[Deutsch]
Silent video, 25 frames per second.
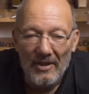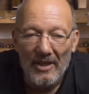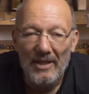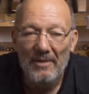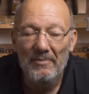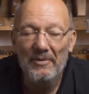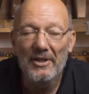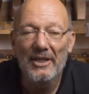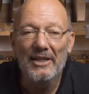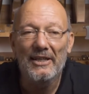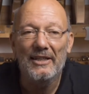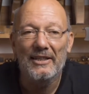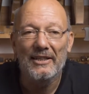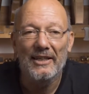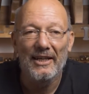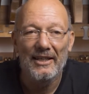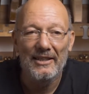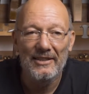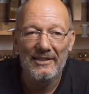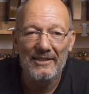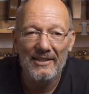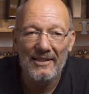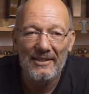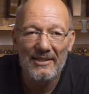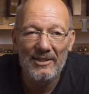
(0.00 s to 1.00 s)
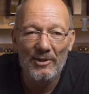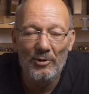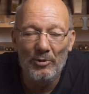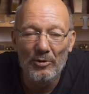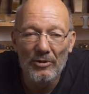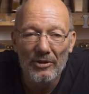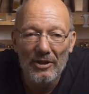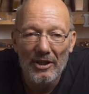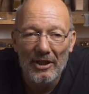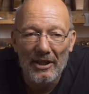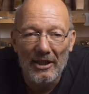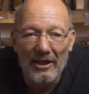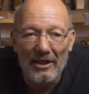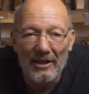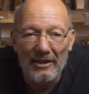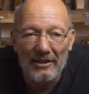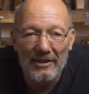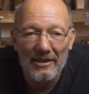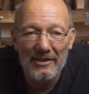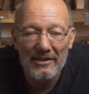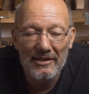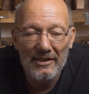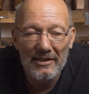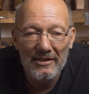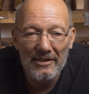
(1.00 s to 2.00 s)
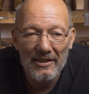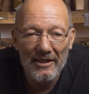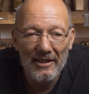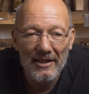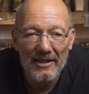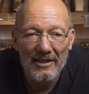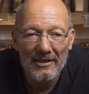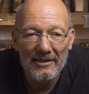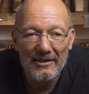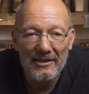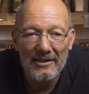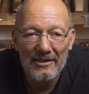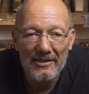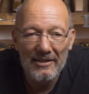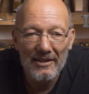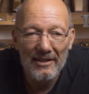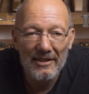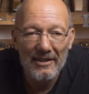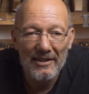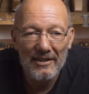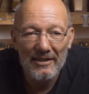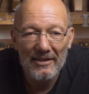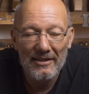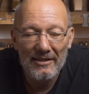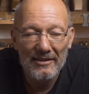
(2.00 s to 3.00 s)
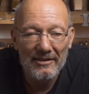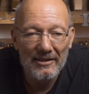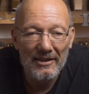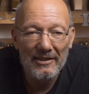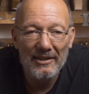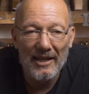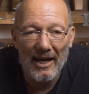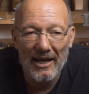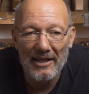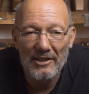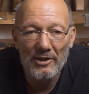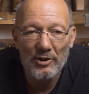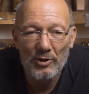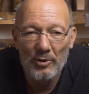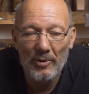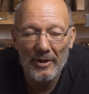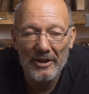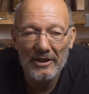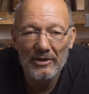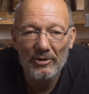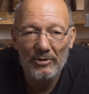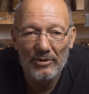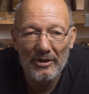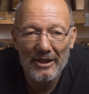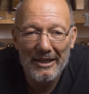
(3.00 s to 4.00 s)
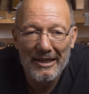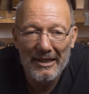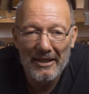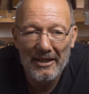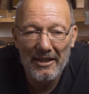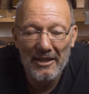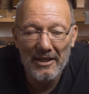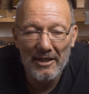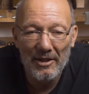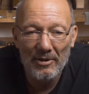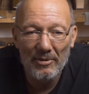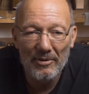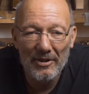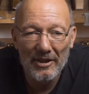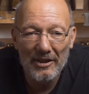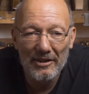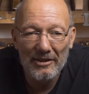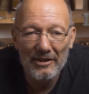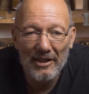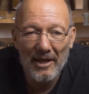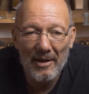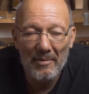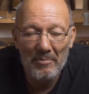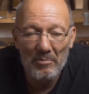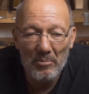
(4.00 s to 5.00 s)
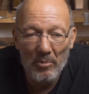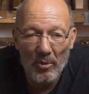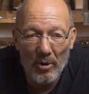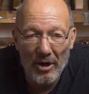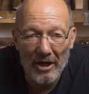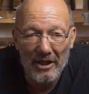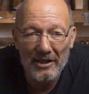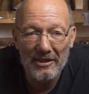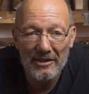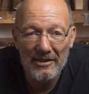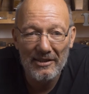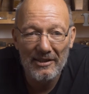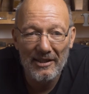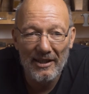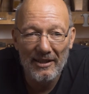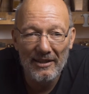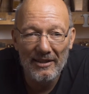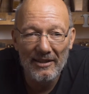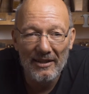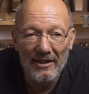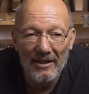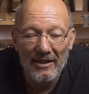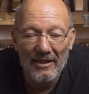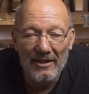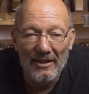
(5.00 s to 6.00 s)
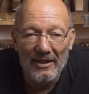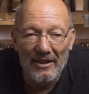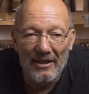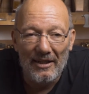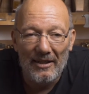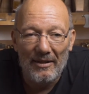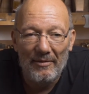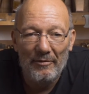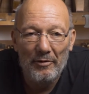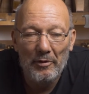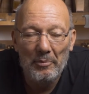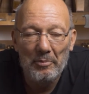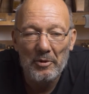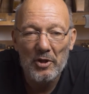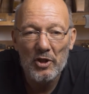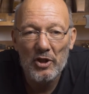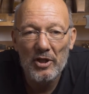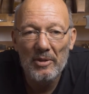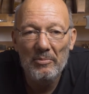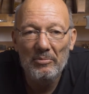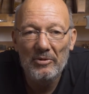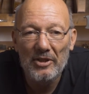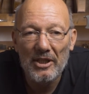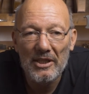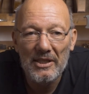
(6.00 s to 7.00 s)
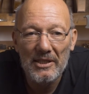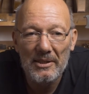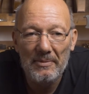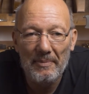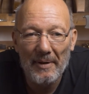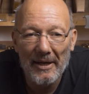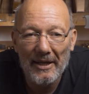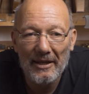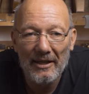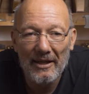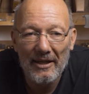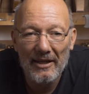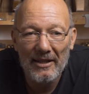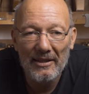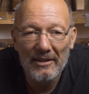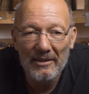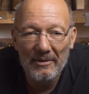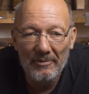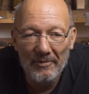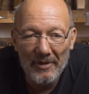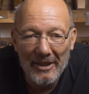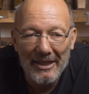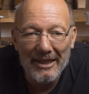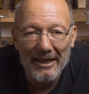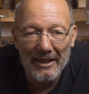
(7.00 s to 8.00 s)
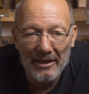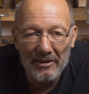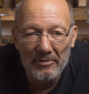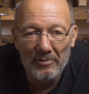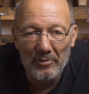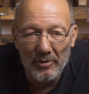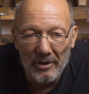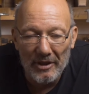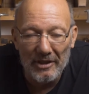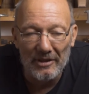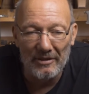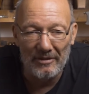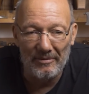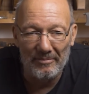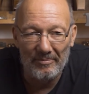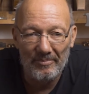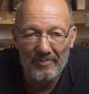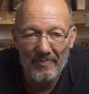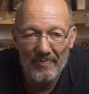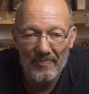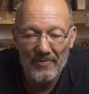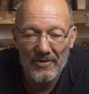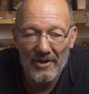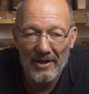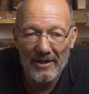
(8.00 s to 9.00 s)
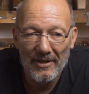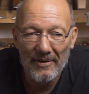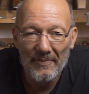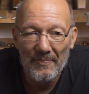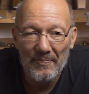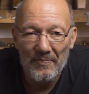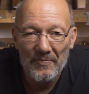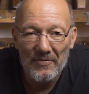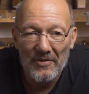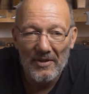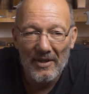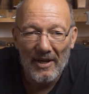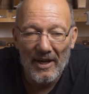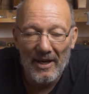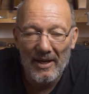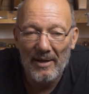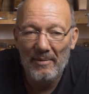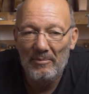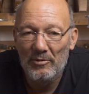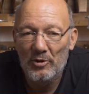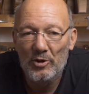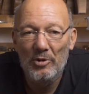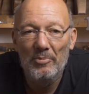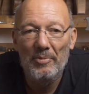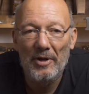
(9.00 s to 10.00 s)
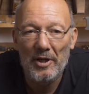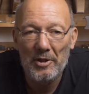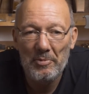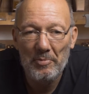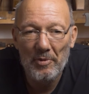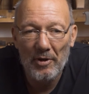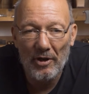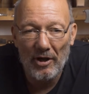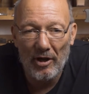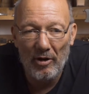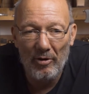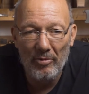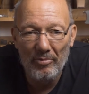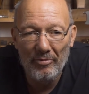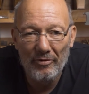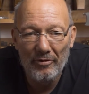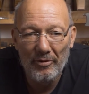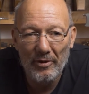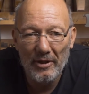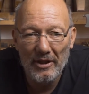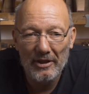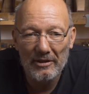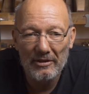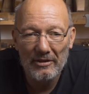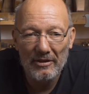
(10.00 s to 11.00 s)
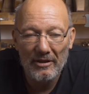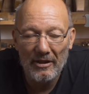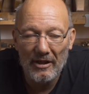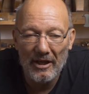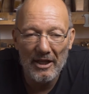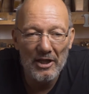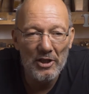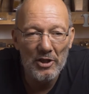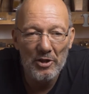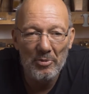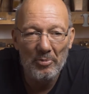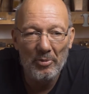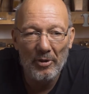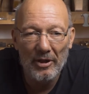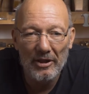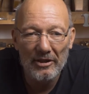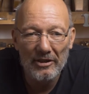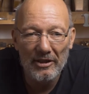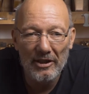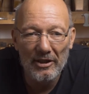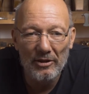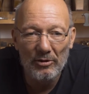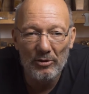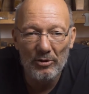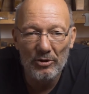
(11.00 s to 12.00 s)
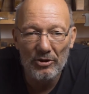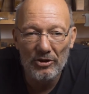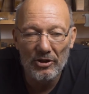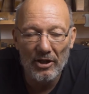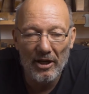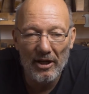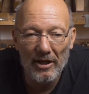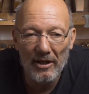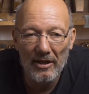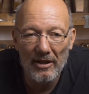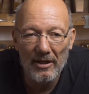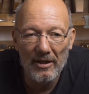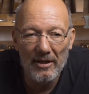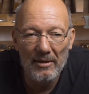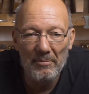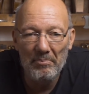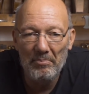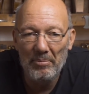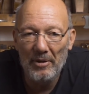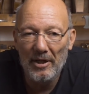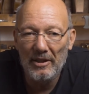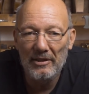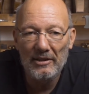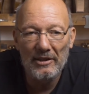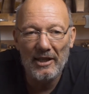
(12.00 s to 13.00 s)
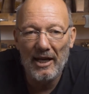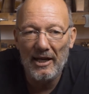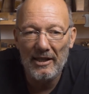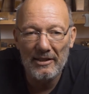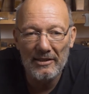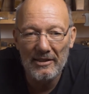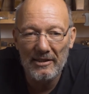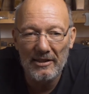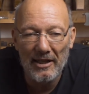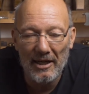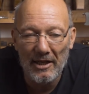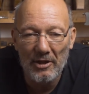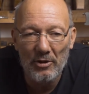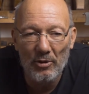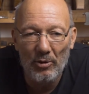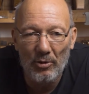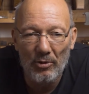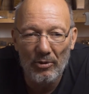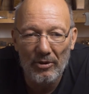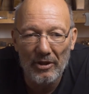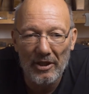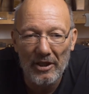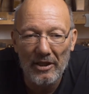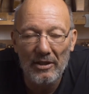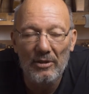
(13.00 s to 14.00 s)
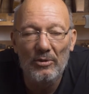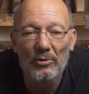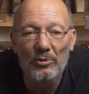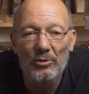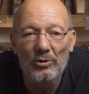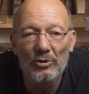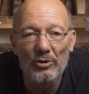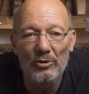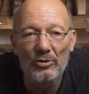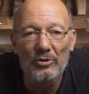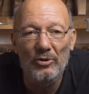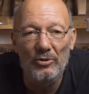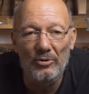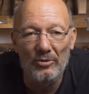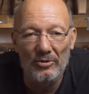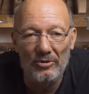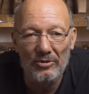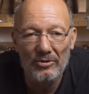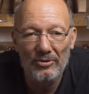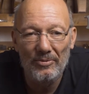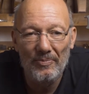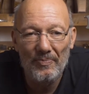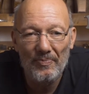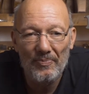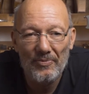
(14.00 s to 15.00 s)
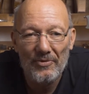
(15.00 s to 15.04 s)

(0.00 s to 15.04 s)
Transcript: In Wirklichkeit ist es so, dass diese, diese Titansorten oder Legierungen, die am Markt sind, für bestimmte Zwecke entwickelt wurden. Ja? Eben zum Beispiel Raumfahrt, Rennsportindustrie, Implantatstechnologie und und und.